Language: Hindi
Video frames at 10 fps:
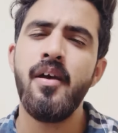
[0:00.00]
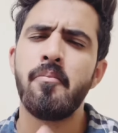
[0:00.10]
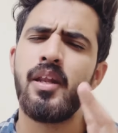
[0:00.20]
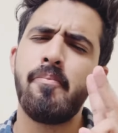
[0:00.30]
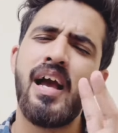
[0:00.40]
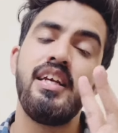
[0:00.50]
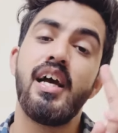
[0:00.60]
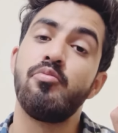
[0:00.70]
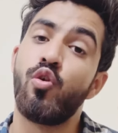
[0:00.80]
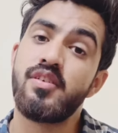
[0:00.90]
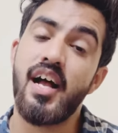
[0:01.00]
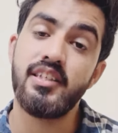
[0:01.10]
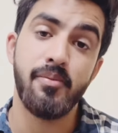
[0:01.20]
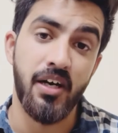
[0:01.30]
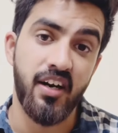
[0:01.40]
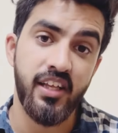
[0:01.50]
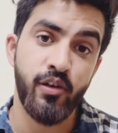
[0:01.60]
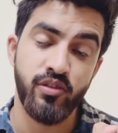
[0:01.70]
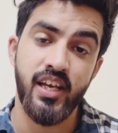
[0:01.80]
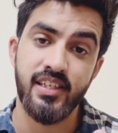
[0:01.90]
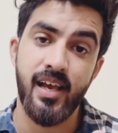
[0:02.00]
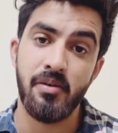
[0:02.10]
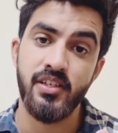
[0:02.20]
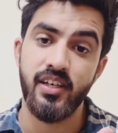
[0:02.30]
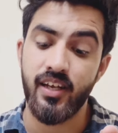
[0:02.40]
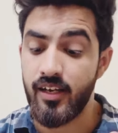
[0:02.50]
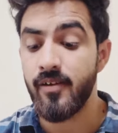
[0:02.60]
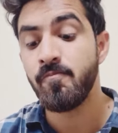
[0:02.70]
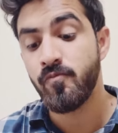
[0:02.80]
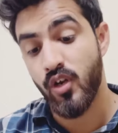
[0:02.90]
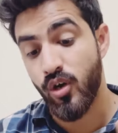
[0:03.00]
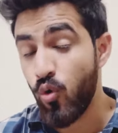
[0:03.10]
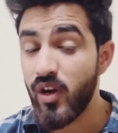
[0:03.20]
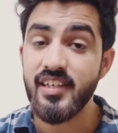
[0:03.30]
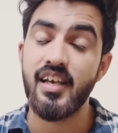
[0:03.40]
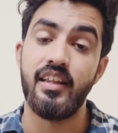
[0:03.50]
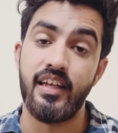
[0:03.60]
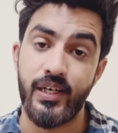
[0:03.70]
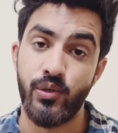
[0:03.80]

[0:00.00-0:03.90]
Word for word: मतलब पहले आप दो साल से पढ़ रहे थे उसी एग्जामिनेशन के लिए फिर और एक साल दे रहे